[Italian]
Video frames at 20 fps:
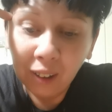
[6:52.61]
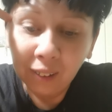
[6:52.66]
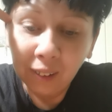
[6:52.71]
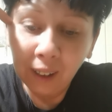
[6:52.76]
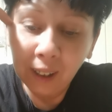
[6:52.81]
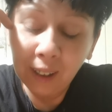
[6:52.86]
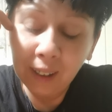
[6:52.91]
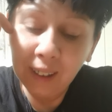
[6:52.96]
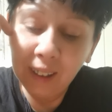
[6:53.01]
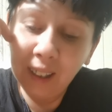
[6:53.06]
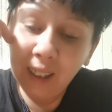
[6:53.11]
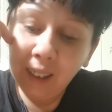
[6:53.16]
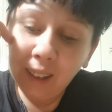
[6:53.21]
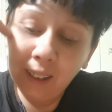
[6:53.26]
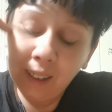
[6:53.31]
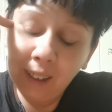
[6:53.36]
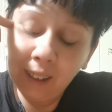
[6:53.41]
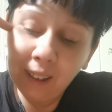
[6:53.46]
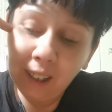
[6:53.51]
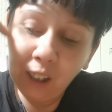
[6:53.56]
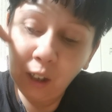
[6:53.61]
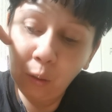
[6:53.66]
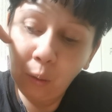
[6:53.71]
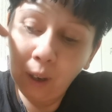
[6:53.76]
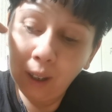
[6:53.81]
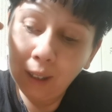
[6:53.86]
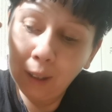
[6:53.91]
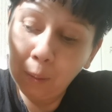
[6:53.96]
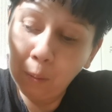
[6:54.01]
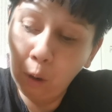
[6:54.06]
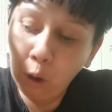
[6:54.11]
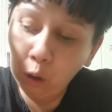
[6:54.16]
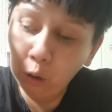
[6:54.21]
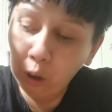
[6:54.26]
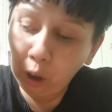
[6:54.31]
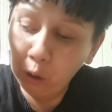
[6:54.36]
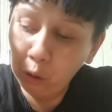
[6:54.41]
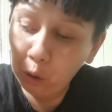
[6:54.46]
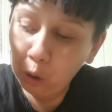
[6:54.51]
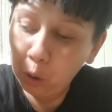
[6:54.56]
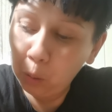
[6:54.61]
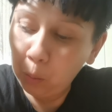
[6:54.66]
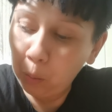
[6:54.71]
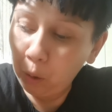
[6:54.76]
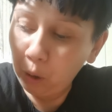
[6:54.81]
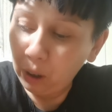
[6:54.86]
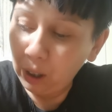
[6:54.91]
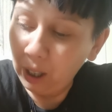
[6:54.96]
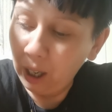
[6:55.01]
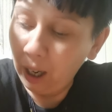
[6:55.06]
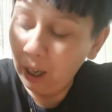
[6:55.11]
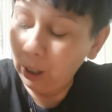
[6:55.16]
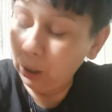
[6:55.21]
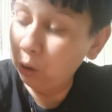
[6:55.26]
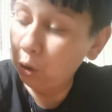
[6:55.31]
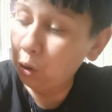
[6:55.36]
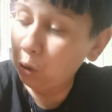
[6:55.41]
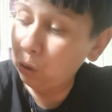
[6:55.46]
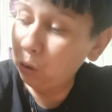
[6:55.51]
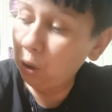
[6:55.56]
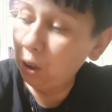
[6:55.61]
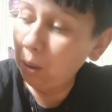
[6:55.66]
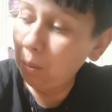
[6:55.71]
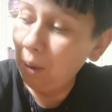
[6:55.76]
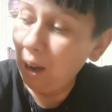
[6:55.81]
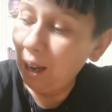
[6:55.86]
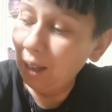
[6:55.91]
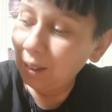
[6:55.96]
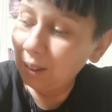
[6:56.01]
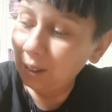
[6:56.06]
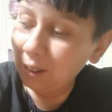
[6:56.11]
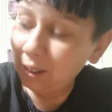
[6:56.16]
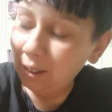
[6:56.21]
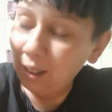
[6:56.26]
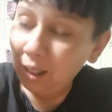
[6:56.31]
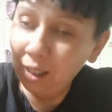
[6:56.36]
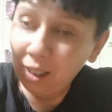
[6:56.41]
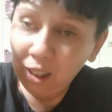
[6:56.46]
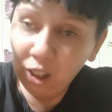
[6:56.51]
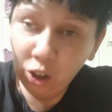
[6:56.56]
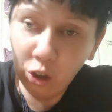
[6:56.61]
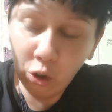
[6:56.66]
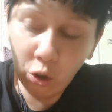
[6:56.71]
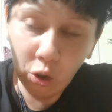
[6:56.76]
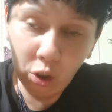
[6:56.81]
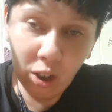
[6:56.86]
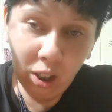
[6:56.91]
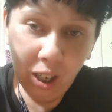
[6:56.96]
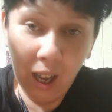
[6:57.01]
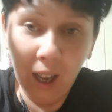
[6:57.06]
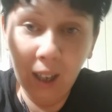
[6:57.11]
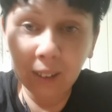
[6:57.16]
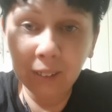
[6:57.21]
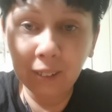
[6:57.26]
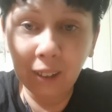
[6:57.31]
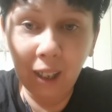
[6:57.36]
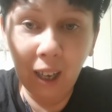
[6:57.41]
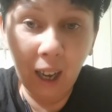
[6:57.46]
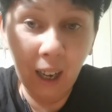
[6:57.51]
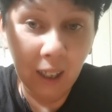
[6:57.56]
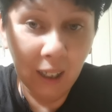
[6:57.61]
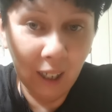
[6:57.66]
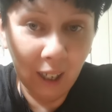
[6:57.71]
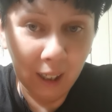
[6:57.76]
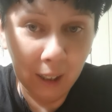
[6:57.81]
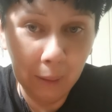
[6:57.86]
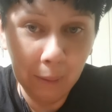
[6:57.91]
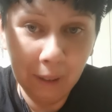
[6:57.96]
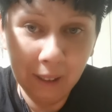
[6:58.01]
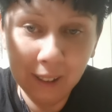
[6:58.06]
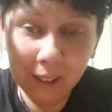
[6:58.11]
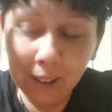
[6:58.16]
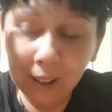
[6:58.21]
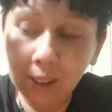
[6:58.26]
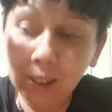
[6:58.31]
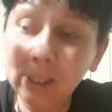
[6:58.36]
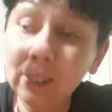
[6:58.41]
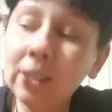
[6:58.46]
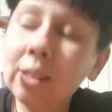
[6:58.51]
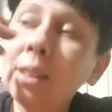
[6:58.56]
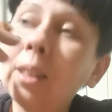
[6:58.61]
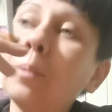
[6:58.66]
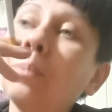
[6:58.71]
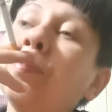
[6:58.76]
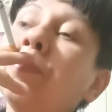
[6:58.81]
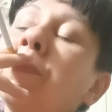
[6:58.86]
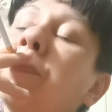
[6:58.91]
terrene che in qualche modo hanno sporcato e sono rimaste incollate all'anima stessa.